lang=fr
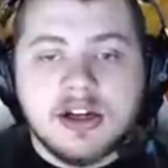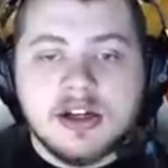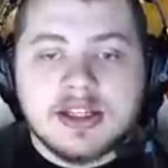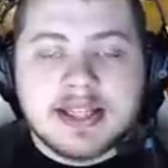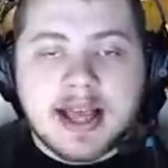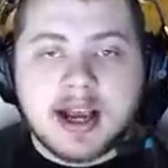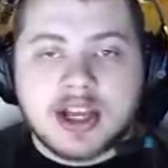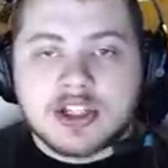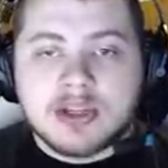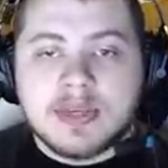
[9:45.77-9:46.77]
euh, ça
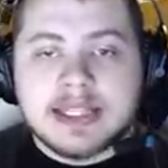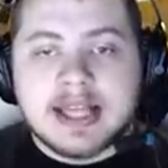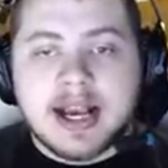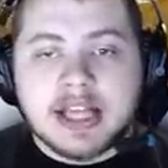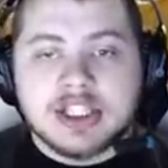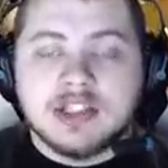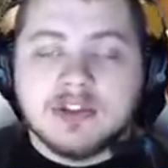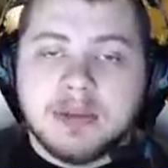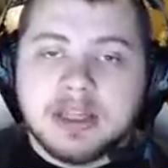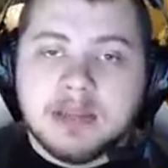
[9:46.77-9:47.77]
arrache. Mais ça arrache,
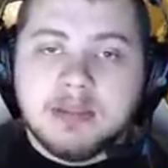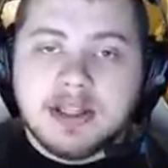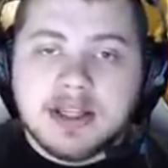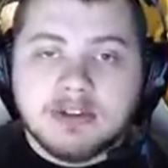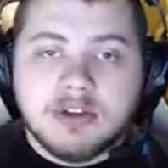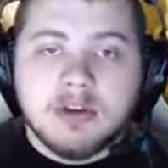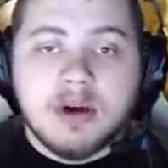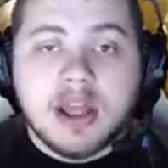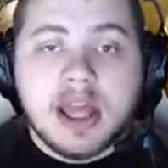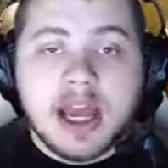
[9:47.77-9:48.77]
je vais pas TP
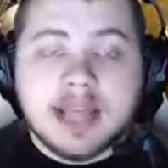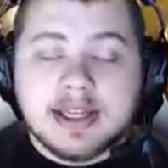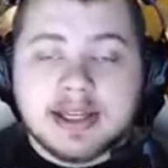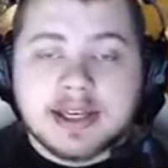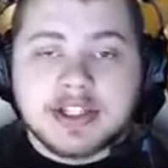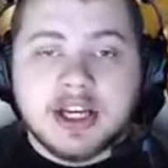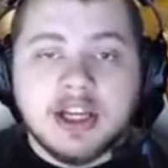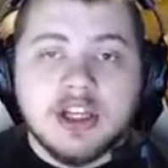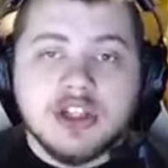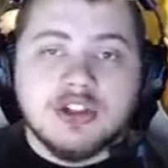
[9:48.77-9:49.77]
directement à Talcacha,